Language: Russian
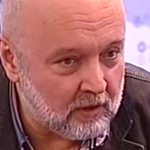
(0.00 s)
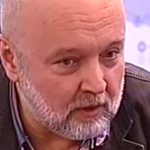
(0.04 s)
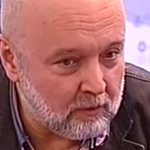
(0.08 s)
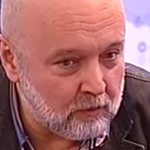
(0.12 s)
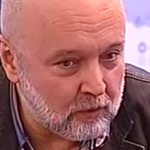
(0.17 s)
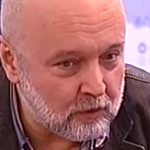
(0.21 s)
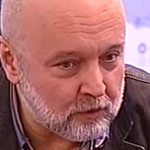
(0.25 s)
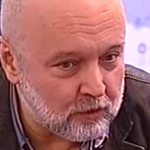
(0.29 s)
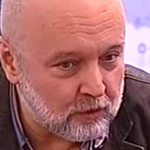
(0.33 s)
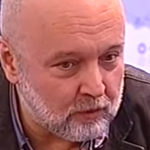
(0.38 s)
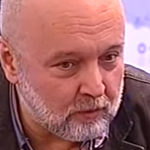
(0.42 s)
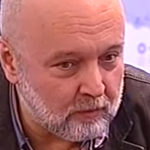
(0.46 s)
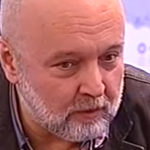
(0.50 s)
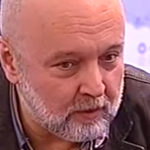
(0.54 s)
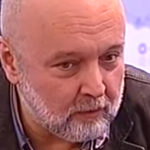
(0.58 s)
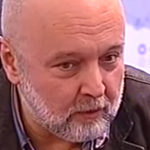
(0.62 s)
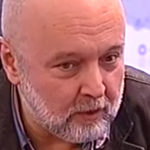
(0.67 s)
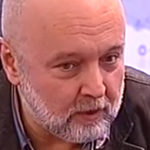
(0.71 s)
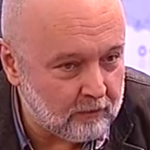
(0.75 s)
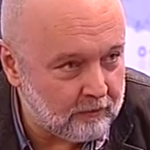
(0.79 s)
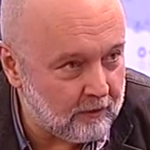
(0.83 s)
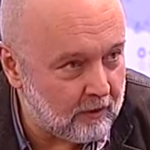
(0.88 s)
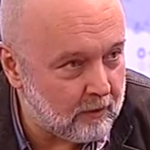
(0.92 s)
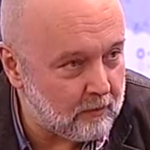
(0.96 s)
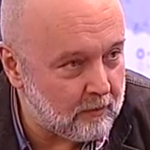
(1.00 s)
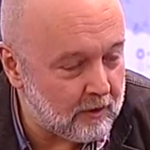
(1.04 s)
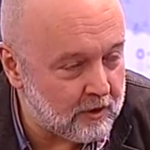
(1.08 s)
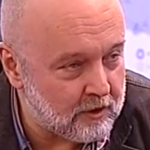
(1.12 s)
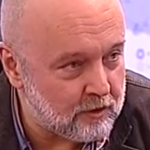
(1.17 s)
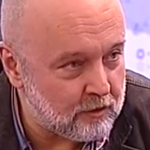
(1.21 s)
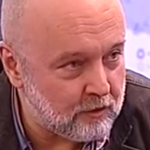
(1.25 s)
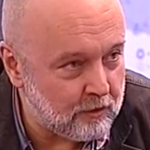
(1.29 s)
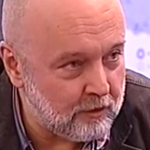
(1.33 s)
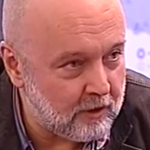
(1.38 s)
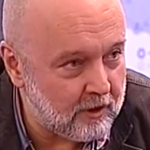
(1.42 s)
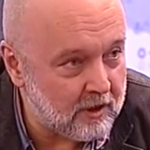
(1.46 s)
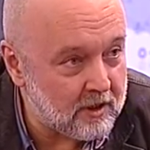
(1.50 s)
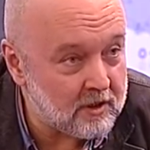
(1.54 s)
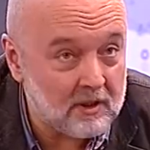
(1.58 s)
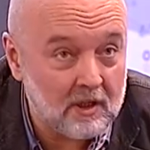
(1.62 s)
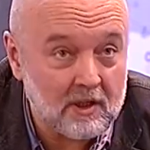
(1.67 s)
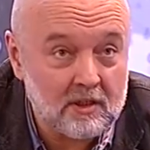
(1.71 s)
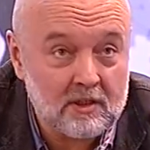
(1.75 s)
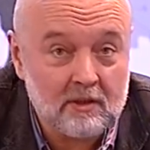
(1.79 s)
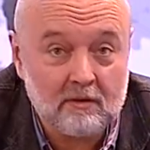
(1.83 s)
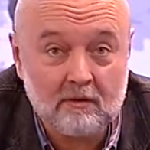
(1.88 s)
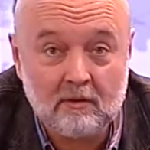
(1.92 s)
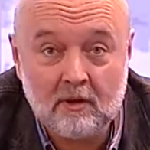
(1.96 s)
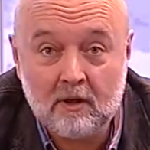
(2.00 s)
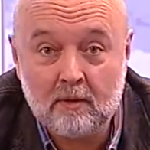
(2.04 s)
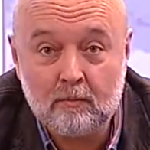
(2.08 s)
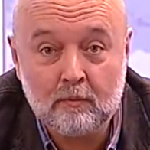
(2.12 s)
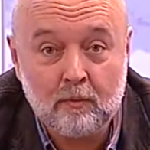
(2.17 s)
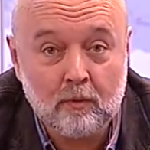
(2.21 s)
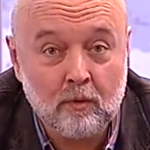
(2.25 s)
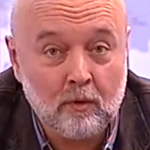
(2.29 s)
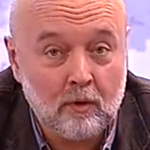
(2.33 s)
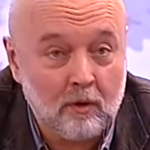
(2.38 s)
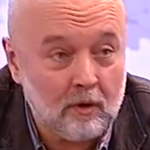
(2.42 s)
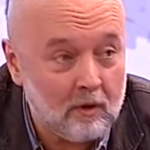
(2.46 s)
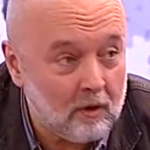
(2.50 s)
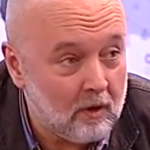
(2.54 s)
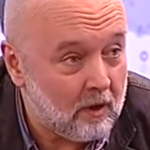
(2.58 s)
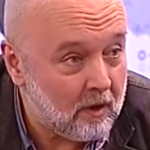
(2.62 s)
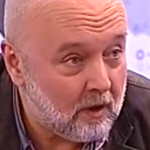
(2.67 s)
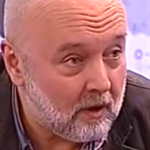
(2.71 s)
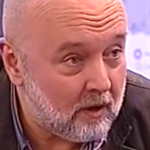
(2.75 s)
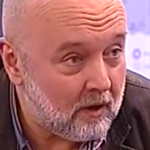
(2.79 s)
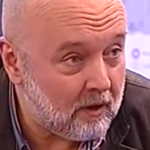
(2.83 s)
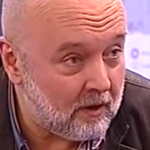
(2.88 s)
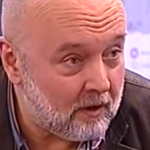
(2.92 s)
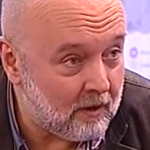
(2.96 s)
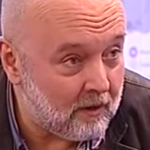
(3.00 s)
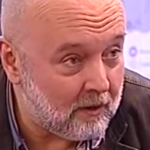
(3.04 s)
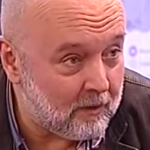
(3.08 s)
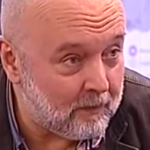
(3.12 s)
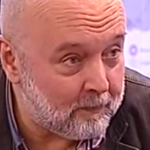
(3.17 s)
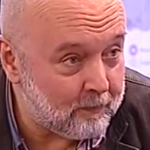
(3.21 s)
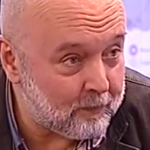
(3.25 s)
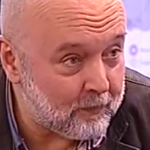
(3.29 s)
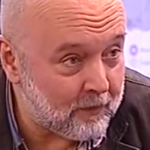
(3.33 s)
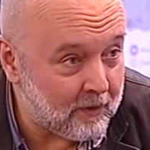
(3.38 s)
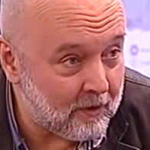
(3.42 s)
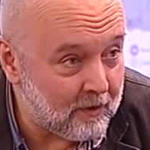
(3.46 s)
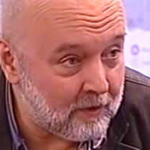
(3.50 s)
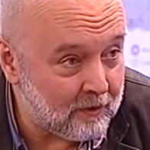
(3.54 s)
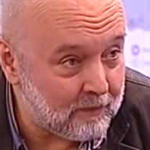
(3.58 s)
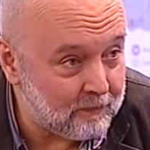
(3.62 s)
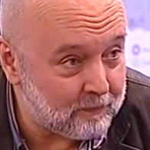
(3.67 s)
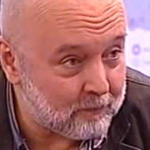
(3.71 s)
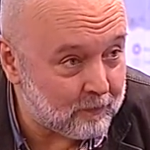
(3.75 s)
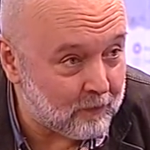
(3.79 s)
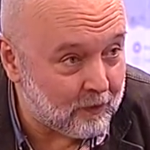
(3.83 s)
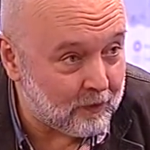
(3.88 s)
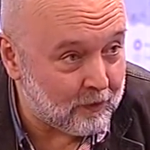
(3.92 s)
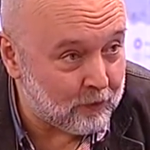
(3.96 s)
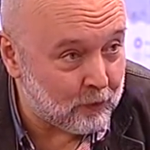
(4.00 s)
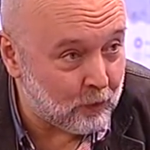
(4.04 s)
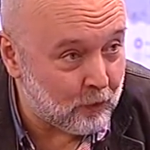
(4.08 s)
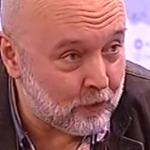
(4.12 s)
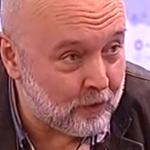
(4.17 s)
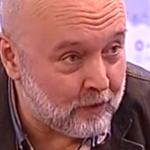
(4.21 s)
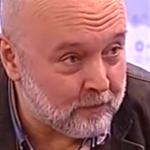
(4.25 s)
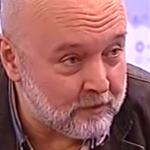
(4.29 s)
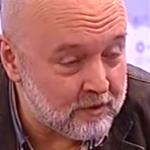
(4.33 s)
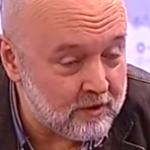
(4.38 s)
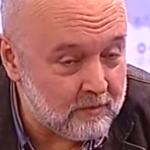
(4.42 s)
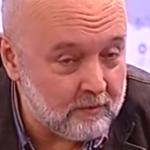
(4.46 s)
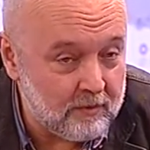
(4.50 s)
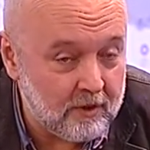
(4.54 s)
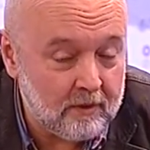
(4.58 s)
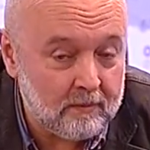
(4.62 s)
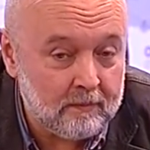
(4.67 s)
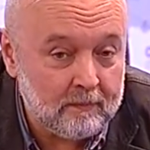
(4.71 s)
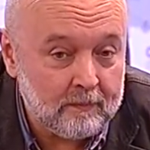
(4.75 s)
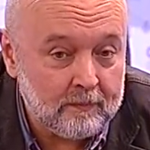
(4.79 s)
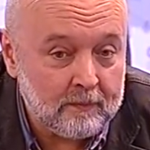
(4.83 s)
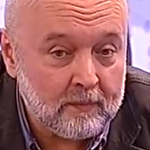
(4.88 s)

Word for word: того, чтобы его информацию не растаскивали по эм, э, другим СМИ,